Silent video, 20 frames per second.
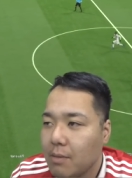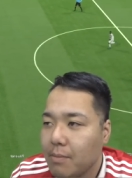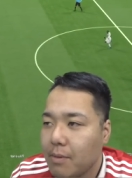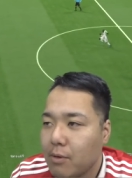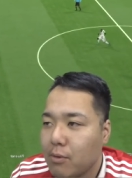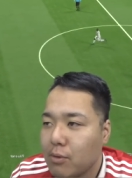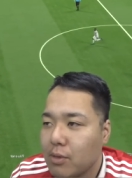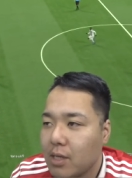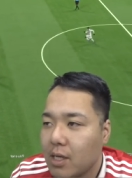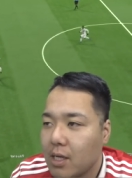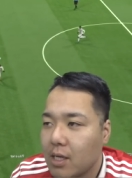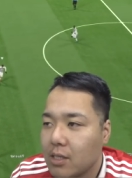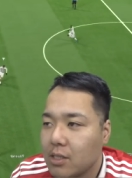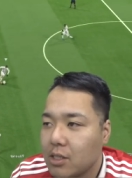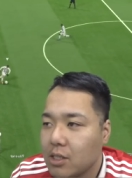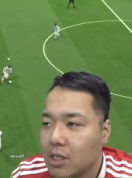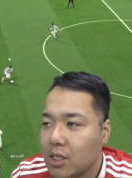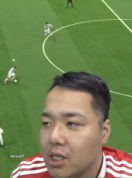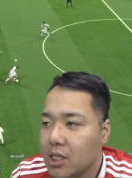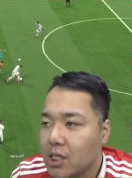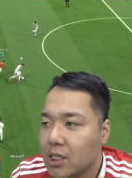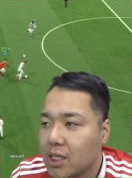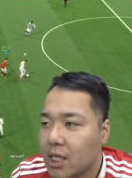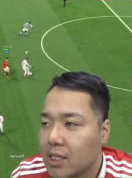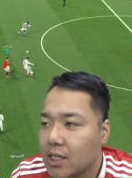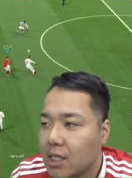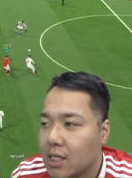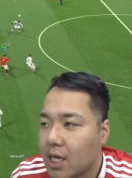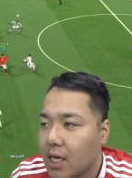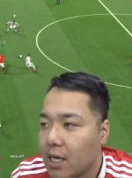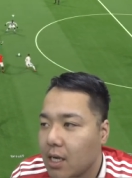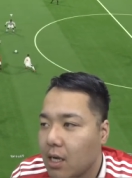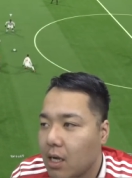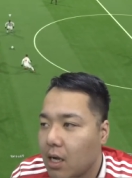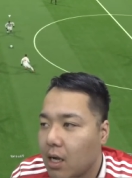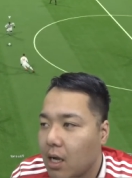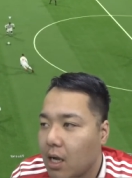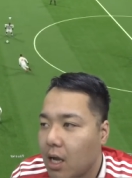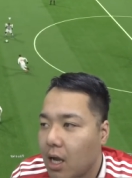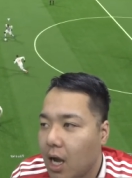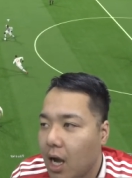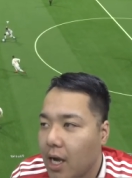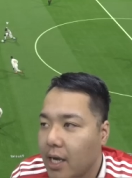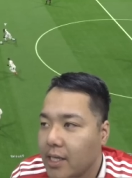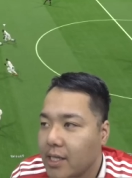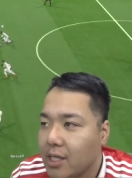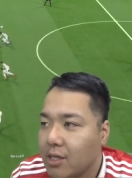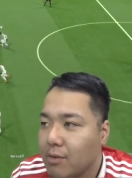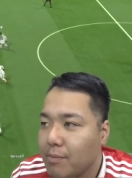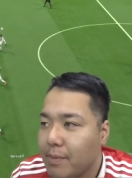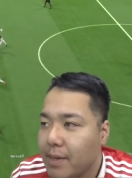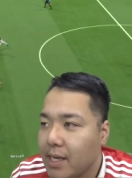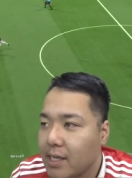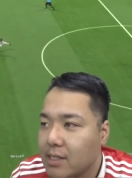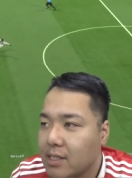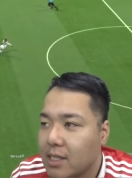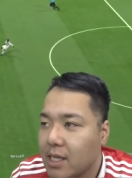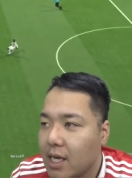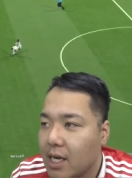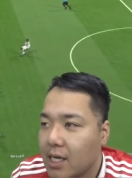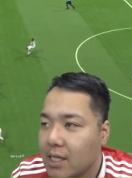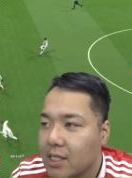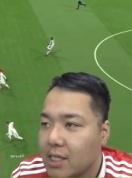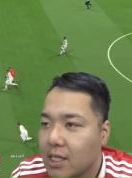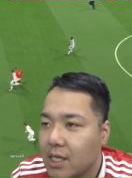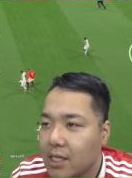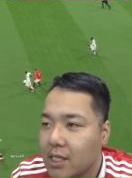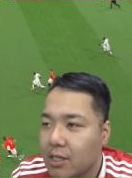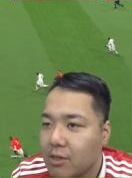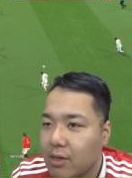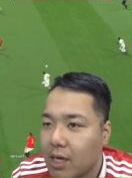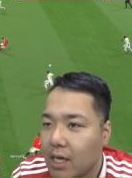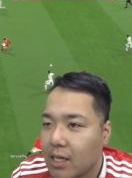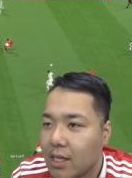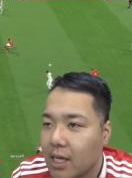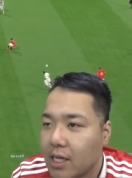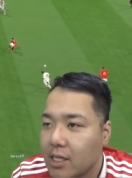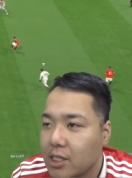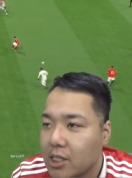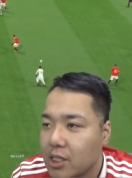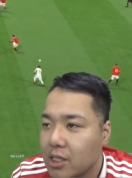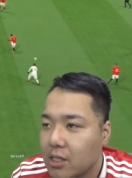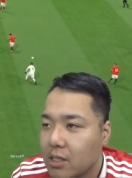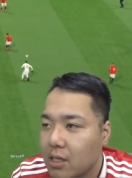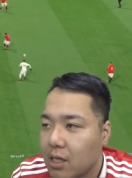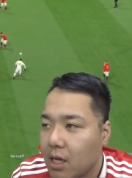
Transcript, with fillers: ここね、好きにさせない。相手のペースでやらせないっていうのが大事。